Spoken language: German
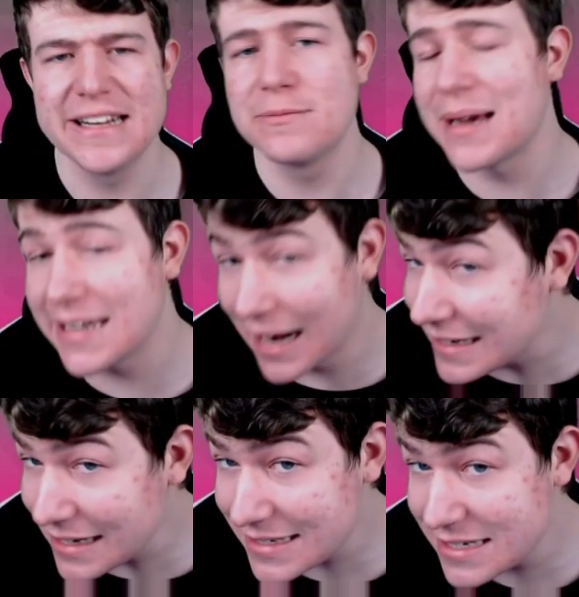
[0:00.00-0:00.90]
Ich bringe
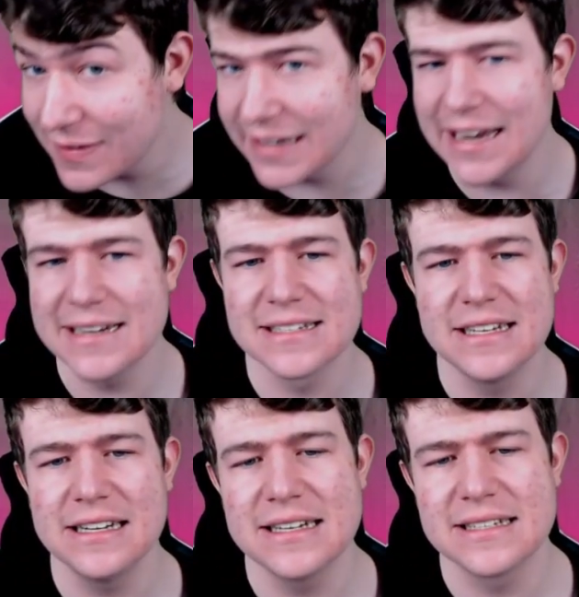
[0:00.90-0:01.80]
keine aggressive Rakete in
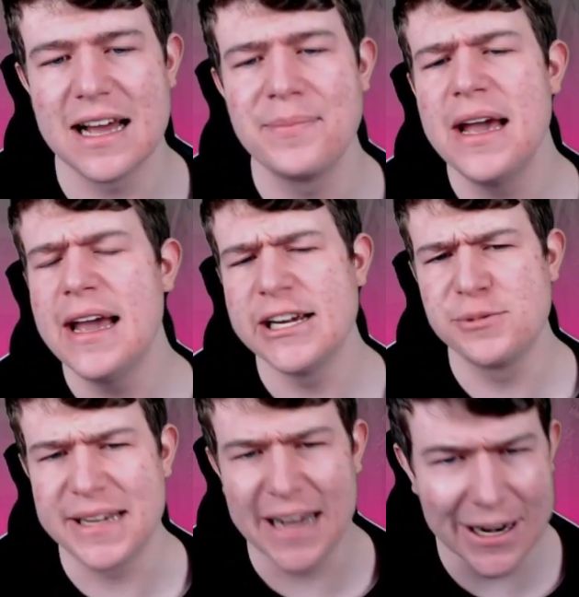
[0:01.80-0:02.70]
Single X-Time, ich
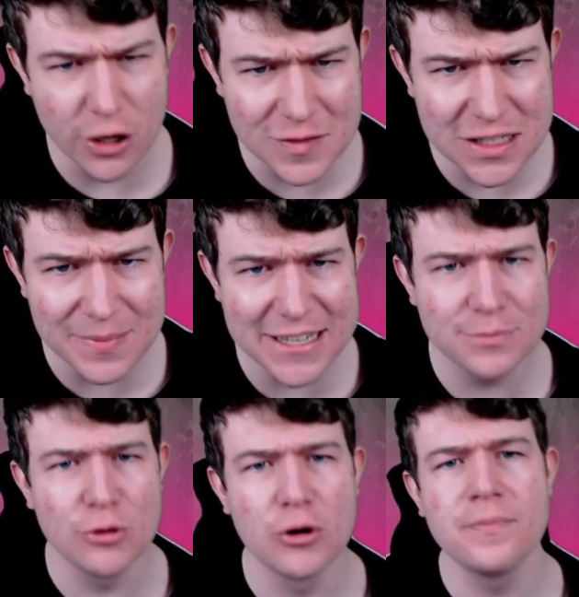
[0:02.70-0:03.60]
spiele keinen offensiven
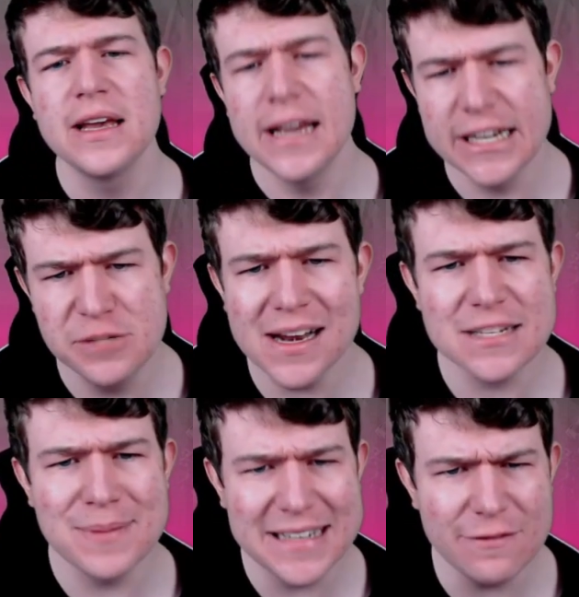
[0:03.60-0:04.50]
X-Bogen, ich spiele
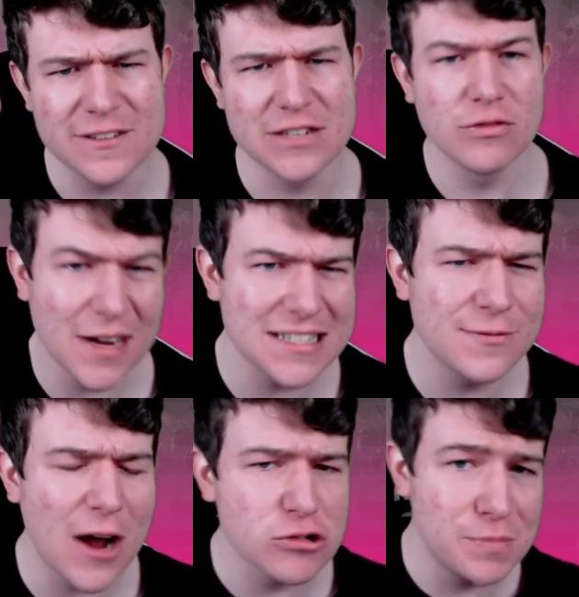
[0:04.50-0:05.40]
erstmal defensiv. Und was,
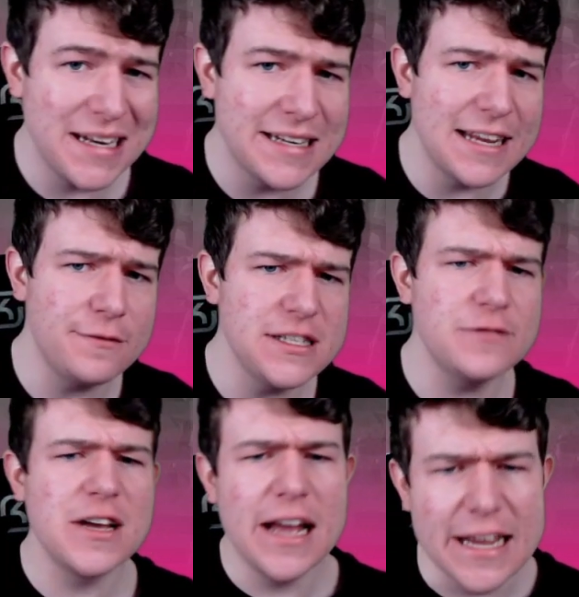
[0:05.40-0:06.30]
warum spiele ich defensiv?